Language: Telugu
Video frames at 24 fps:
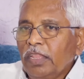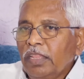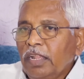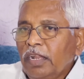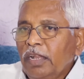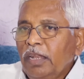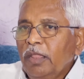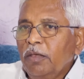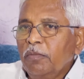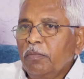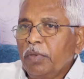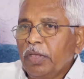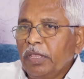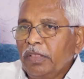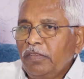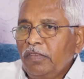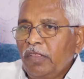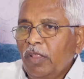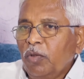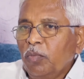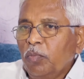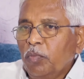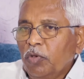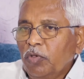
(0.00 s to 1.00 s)
ఏంటంటే
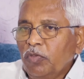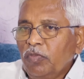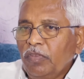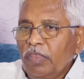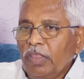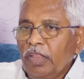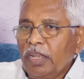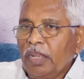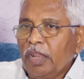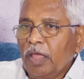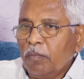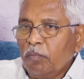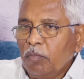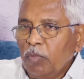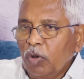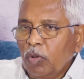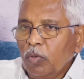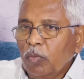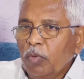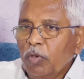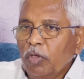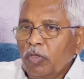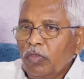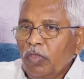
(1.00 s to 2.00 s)
పైసలు పోసి
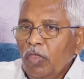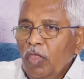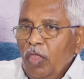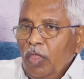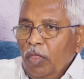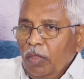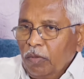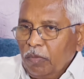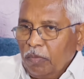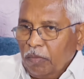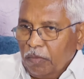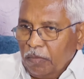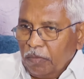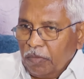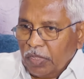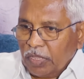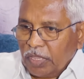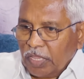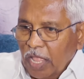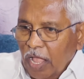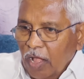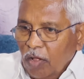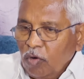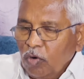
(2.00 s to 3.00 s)
డబ్బులు పో
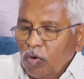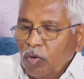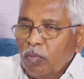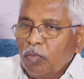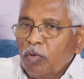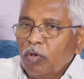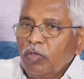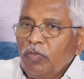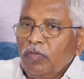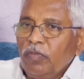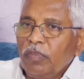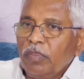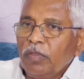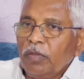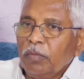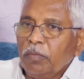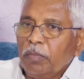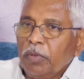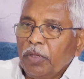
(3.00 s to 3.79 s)
తాగుడు పోసి